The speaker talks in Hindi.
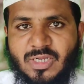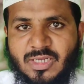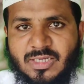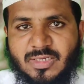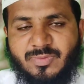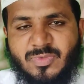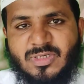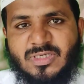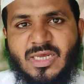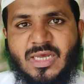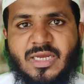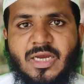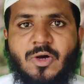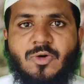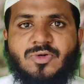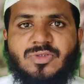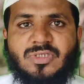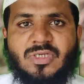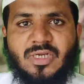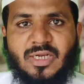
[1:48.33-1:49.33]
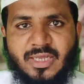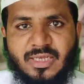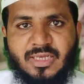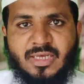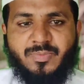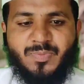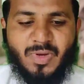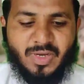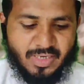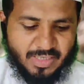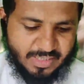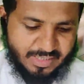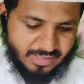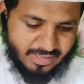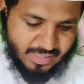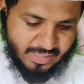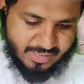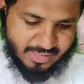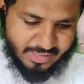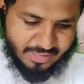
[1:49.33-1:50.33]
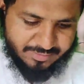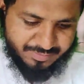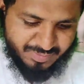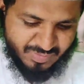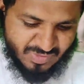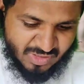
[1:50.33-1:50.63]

लिंक मिल जाएगा उस लिंक पे क्लिक करके